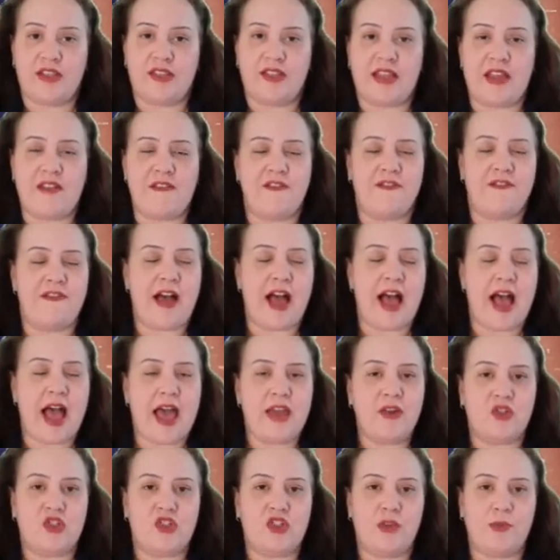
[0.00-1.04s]
tem
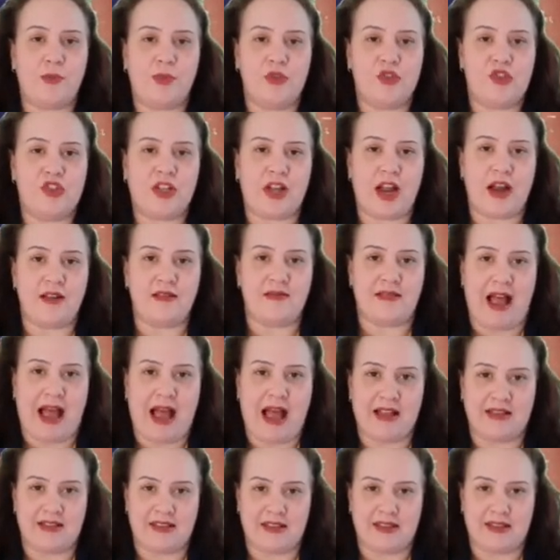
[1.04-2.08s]
vários tipos de
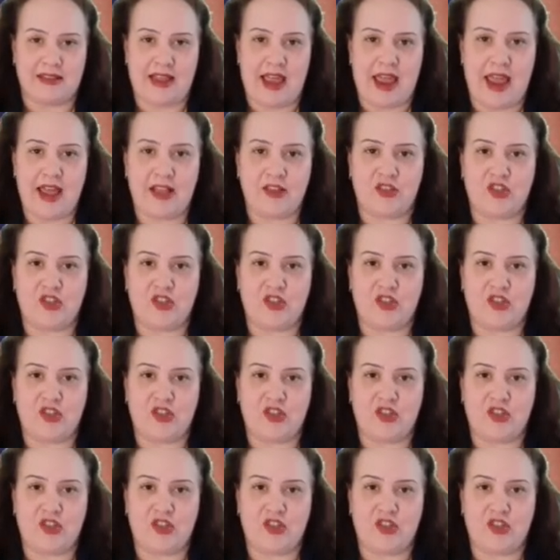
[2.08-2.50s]
cartazes, né?